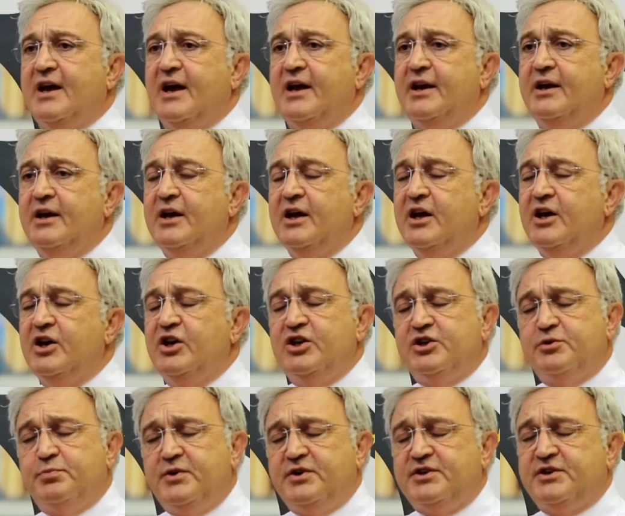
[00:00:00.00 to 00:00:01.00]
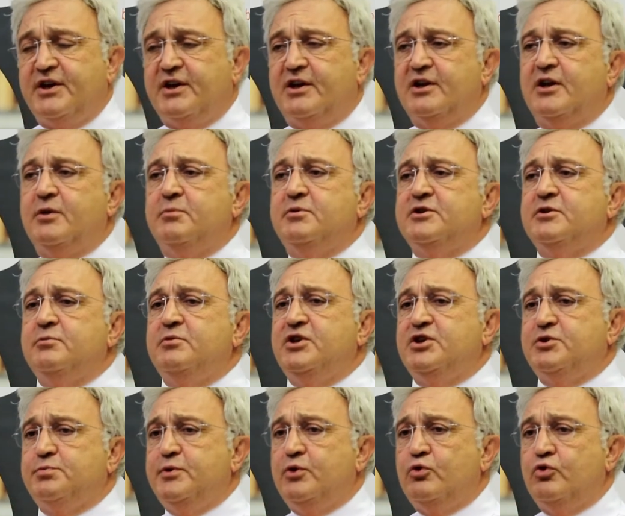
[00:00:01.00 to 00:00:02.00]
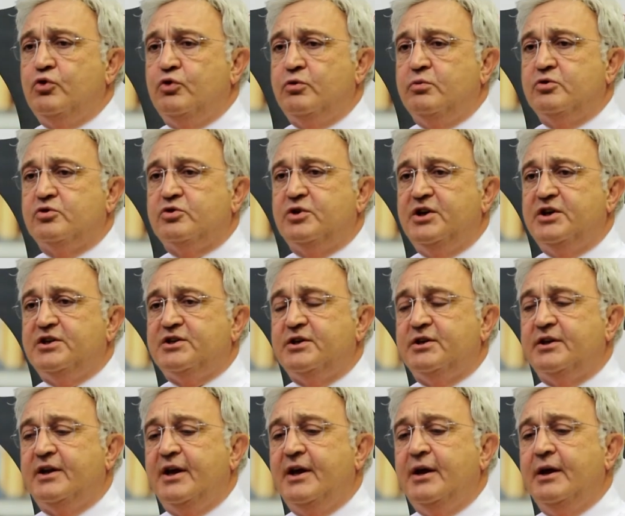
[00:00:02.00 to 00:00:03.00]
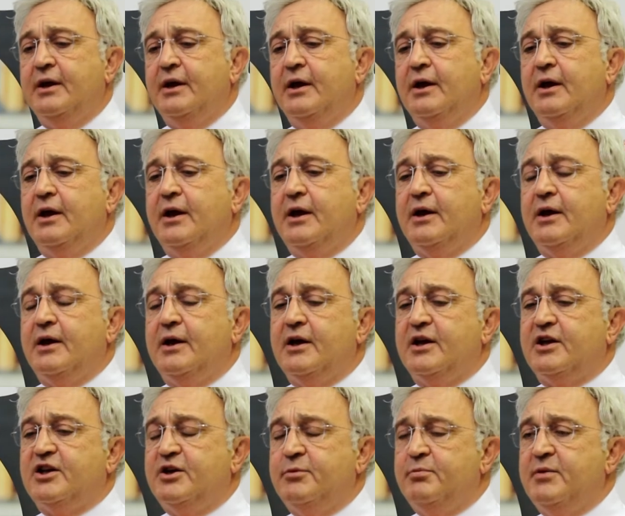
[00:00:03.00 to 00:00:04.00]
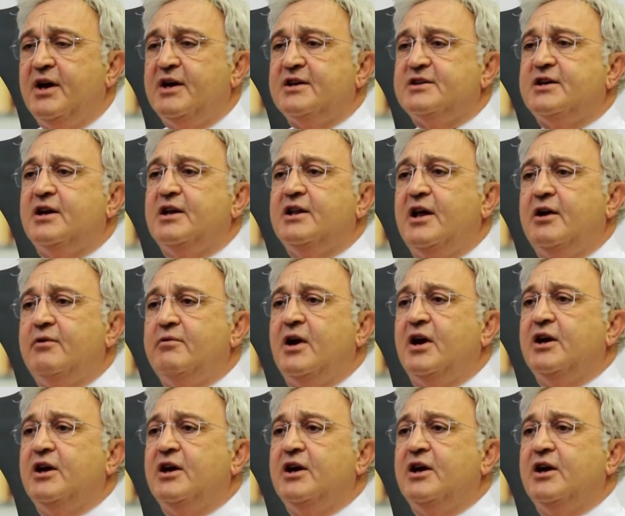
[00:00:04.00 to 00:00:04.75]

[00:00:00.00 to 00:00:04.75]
Yani hiçbir şekilde bizim hiçbir ürünümüzün içinde e, kimyasallar ve